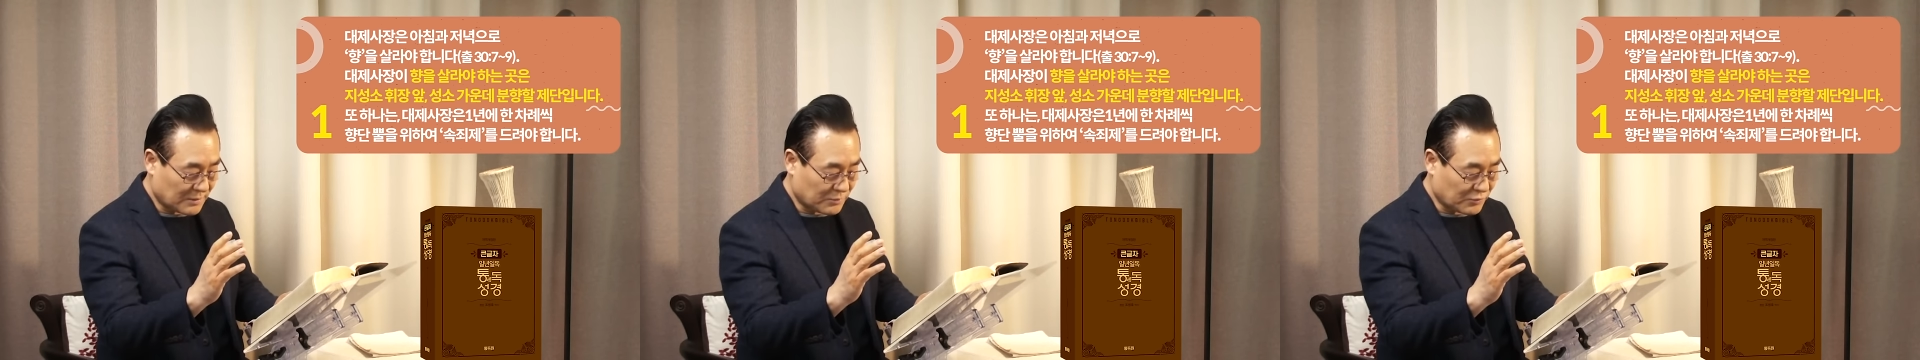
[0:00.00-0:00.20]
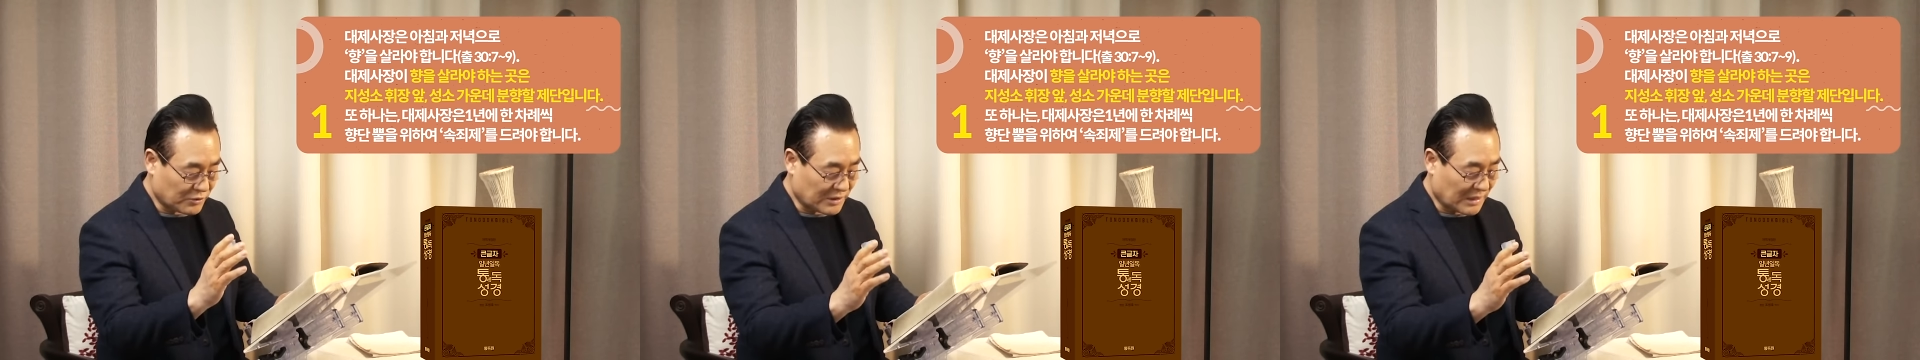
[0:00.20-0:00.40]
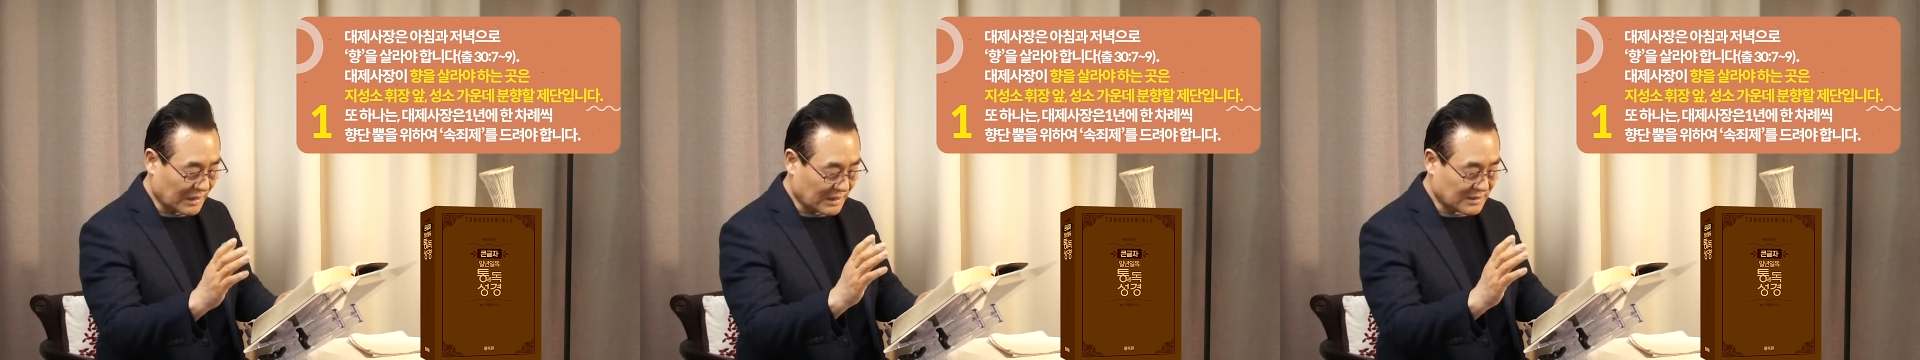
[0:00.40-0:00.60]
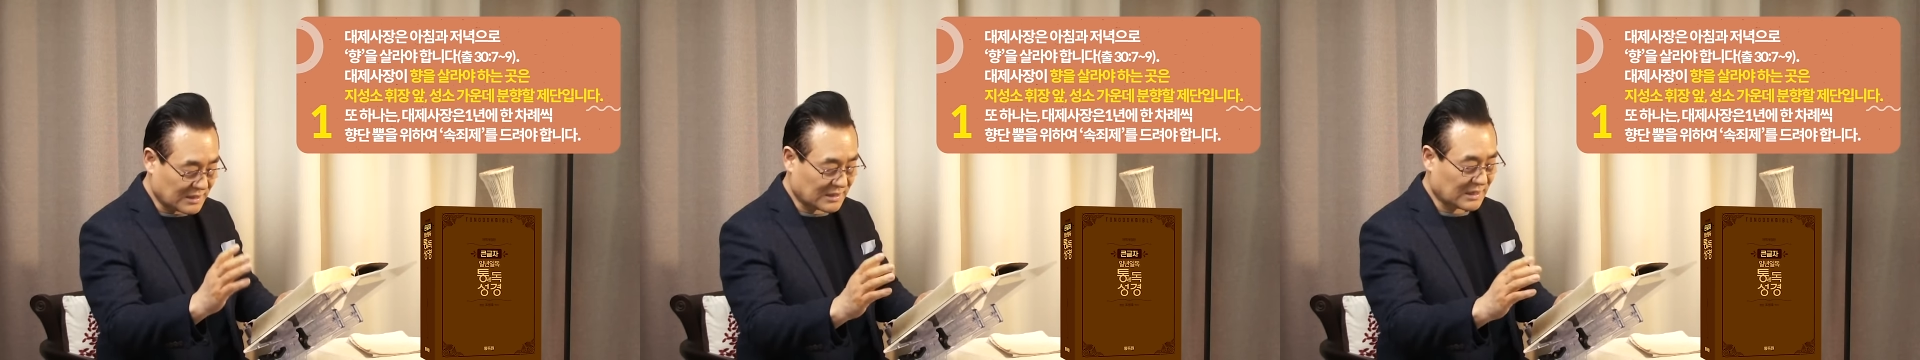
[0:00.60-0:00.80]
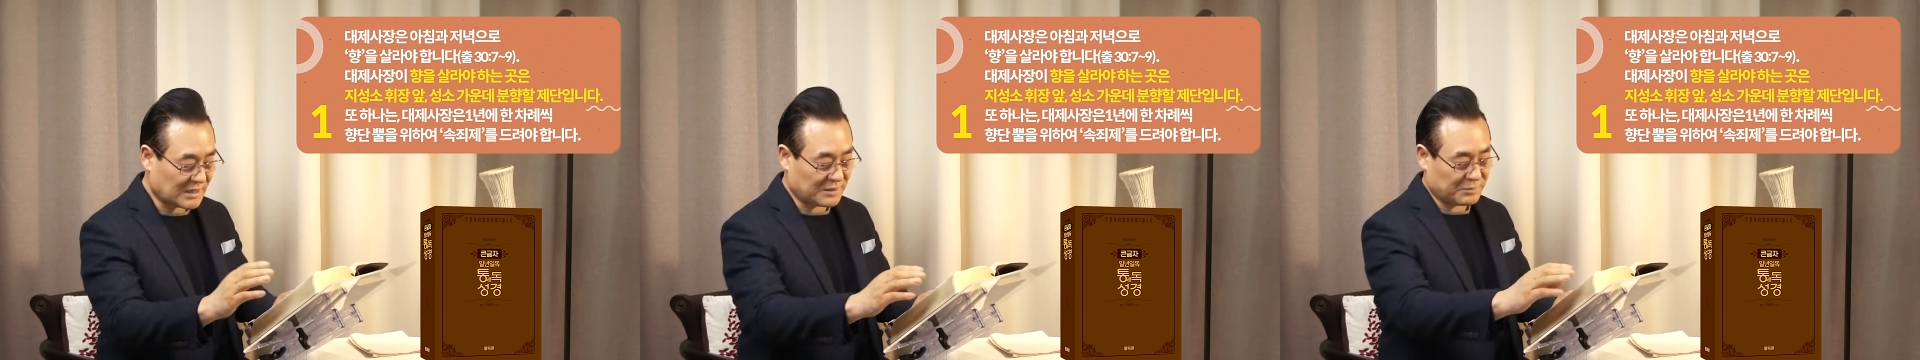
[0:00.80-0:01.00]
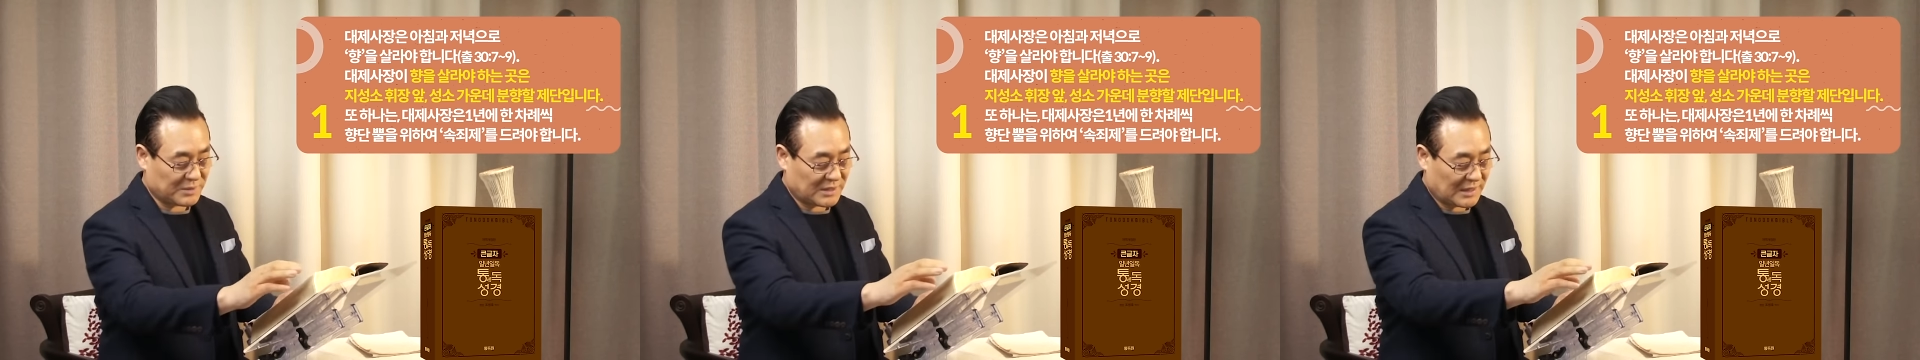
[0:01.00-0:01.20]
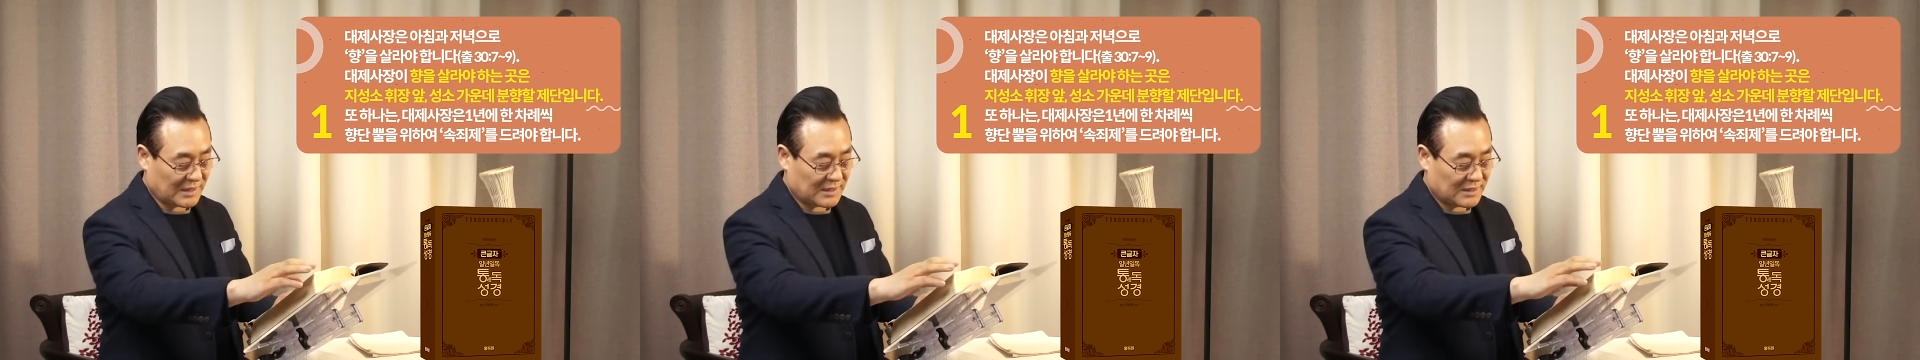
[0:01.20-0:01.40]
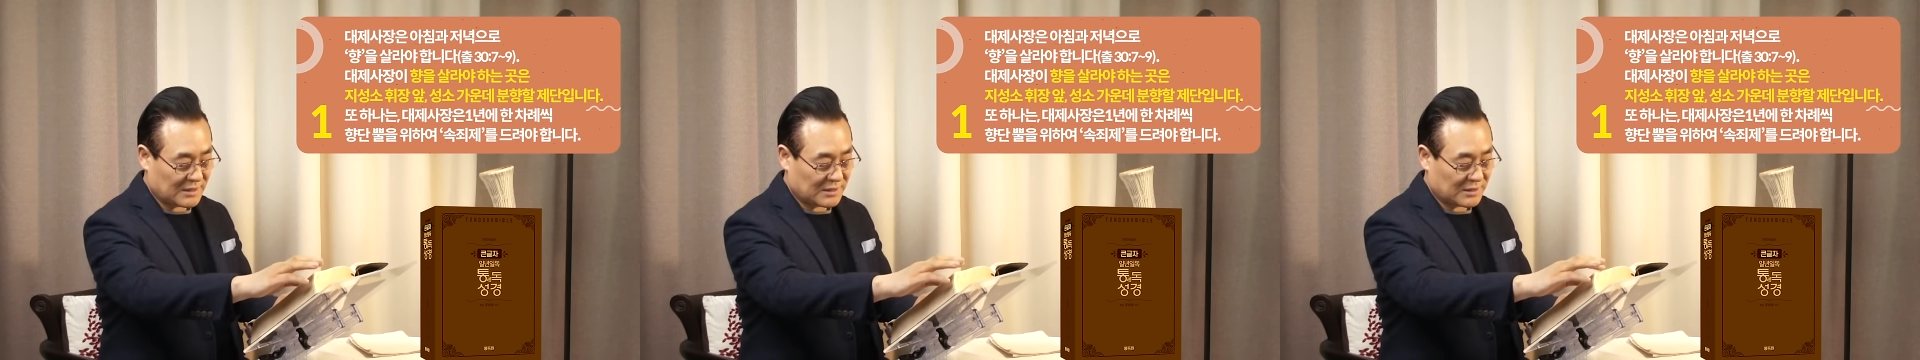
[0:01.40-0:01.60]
분양할 재단입니다.